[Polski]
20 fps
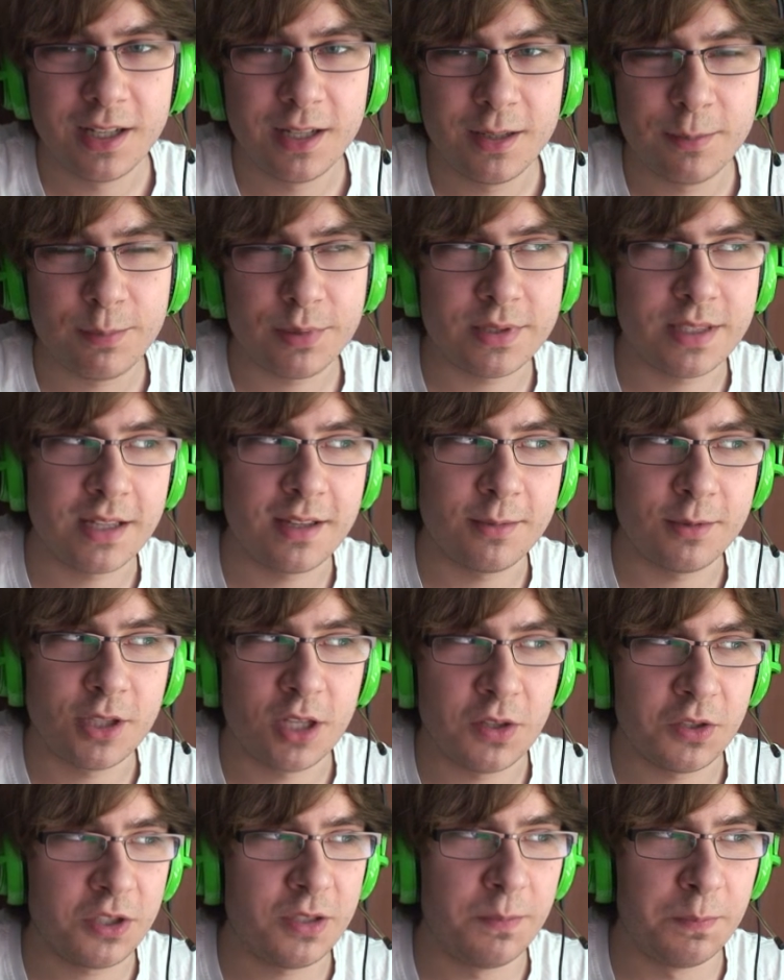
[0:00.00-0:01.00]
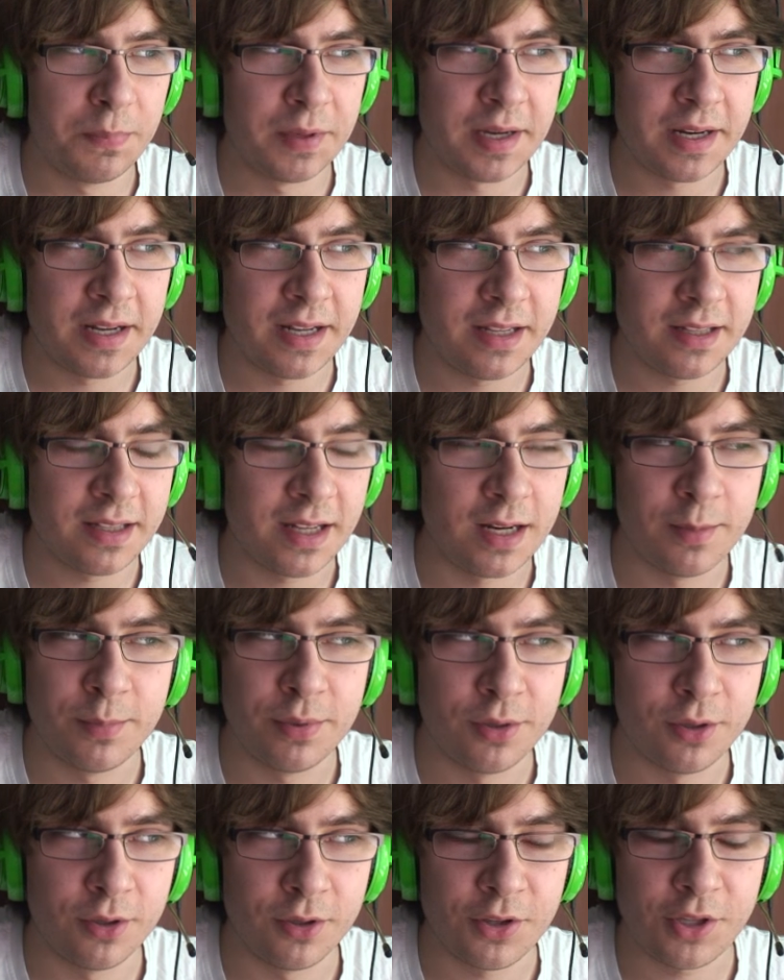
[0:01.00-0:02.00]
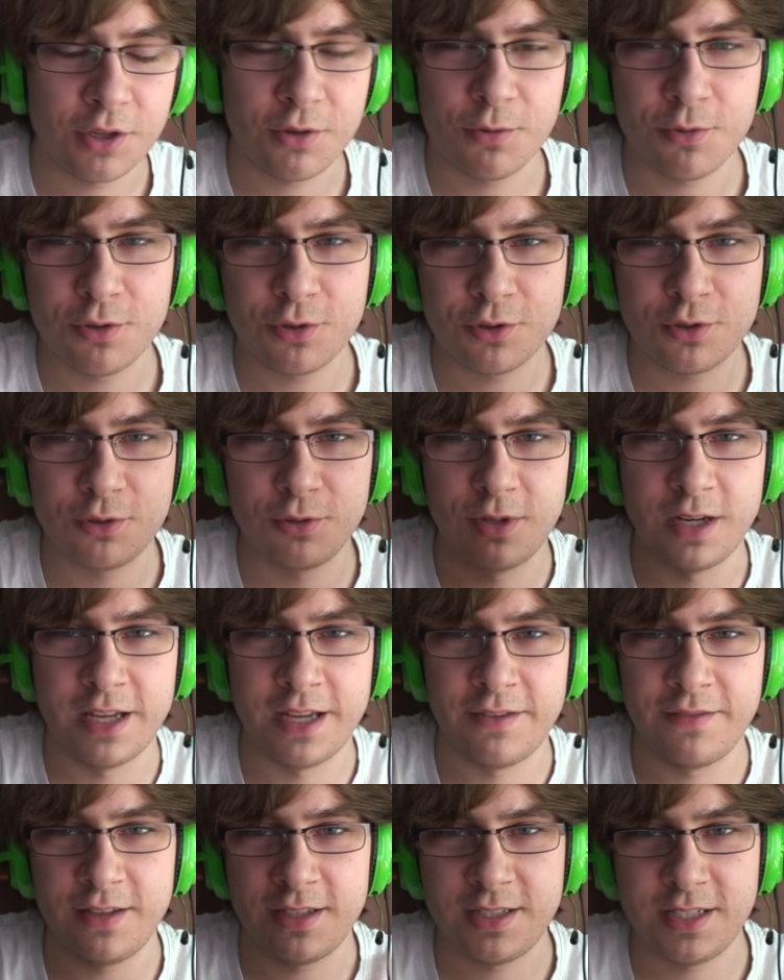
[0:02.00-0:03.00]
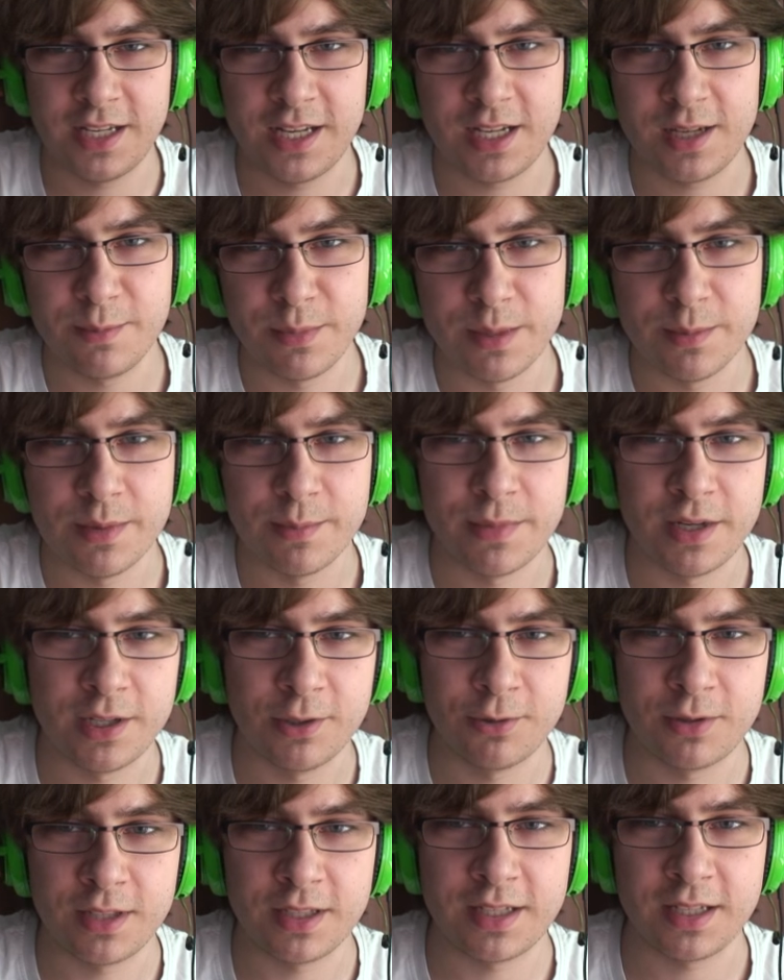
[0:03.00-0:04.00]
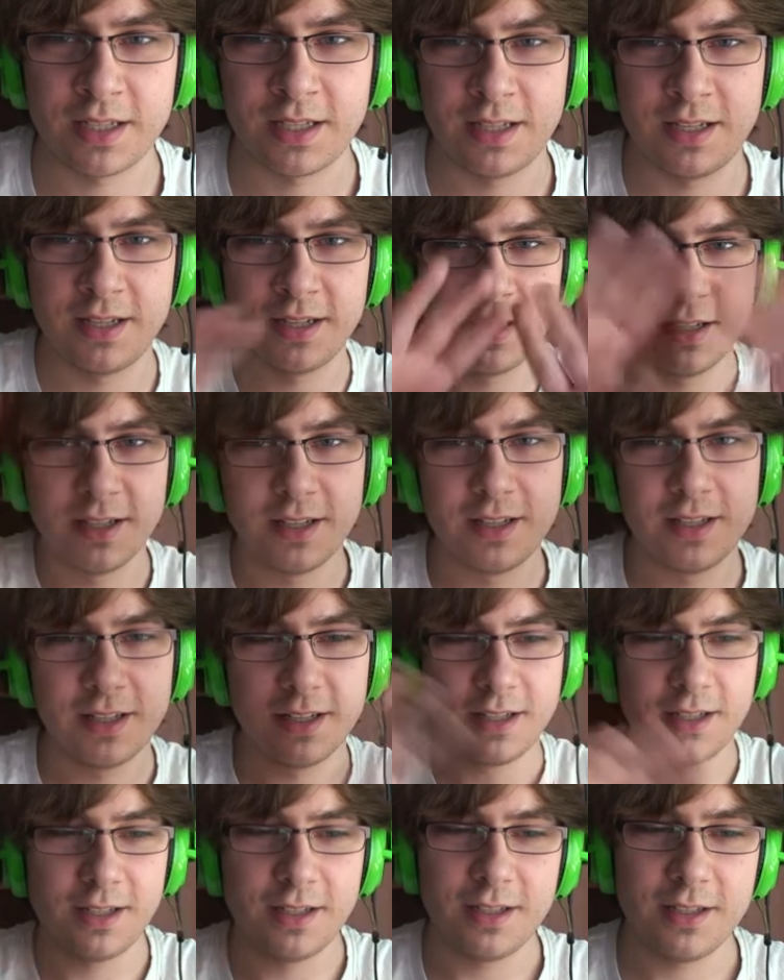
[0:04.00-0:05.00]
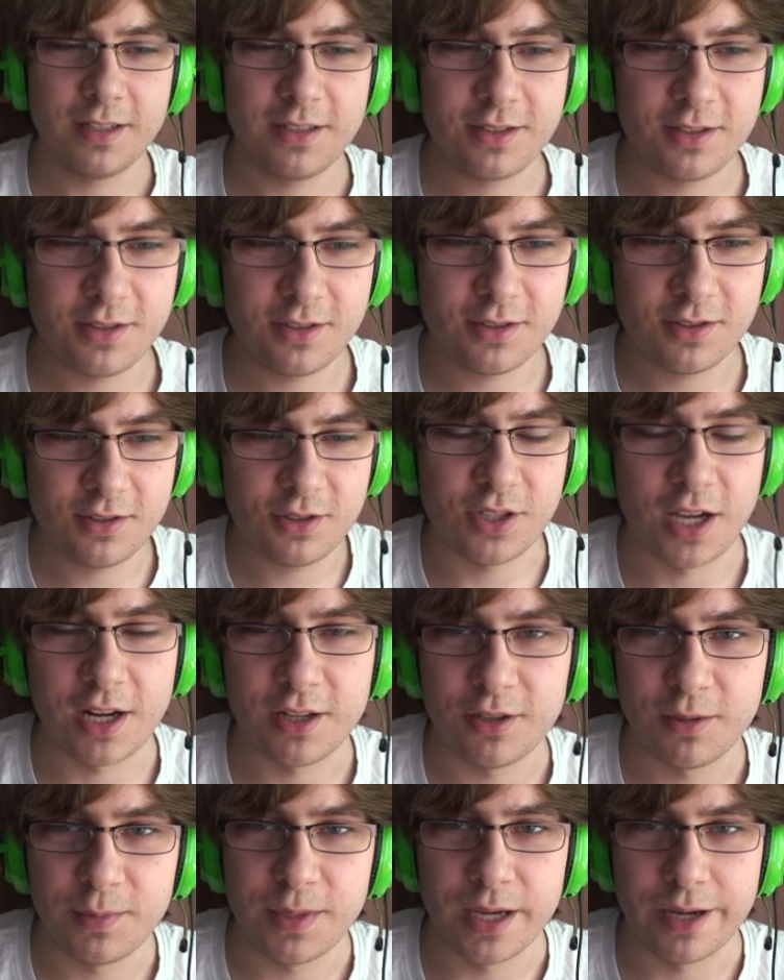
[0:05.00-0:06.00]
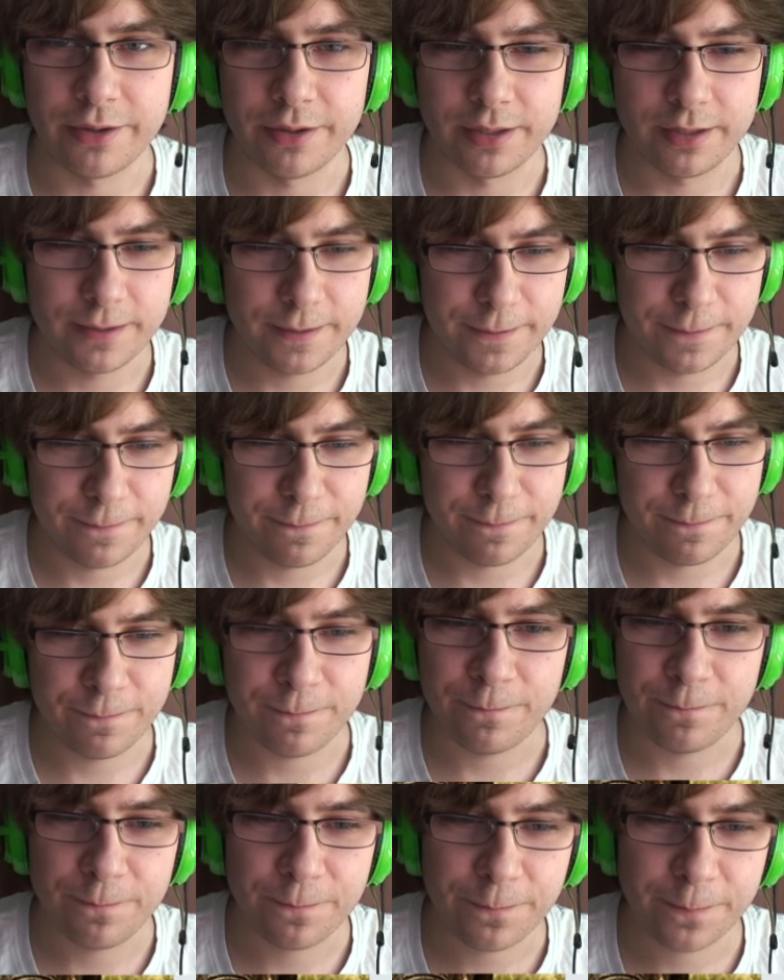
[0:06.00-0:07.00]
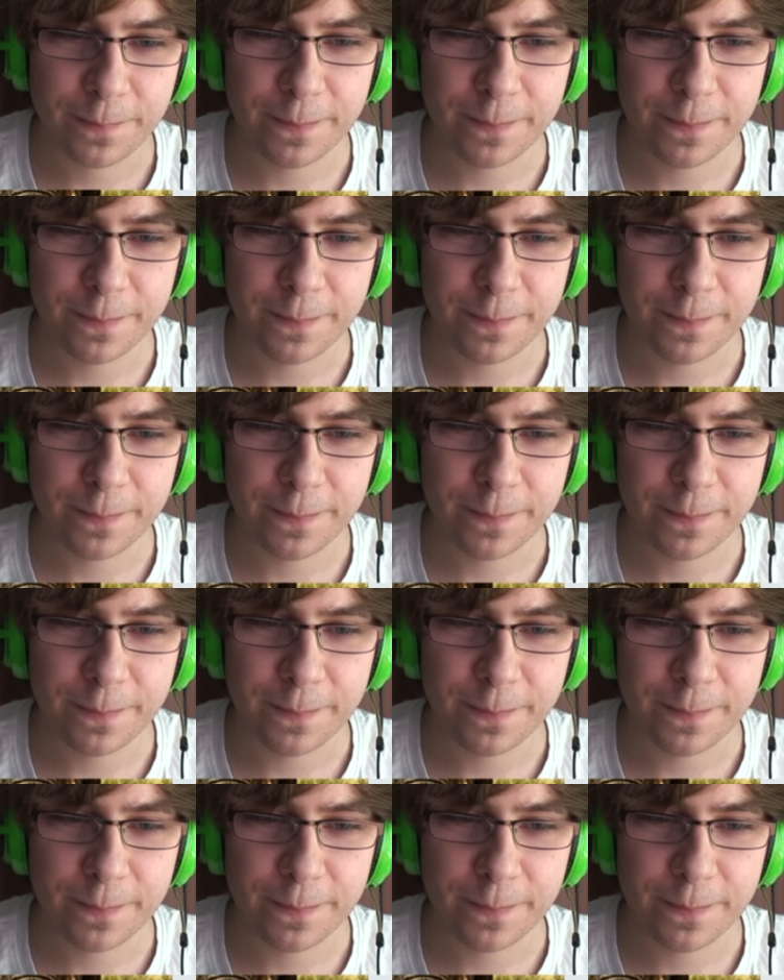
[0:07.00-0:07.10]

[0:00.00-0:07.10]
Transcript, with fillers: Poza tym, że nosi beret albo taką koszulę, wiecie, jak mimy mają te takie czarno-białe. Hmm.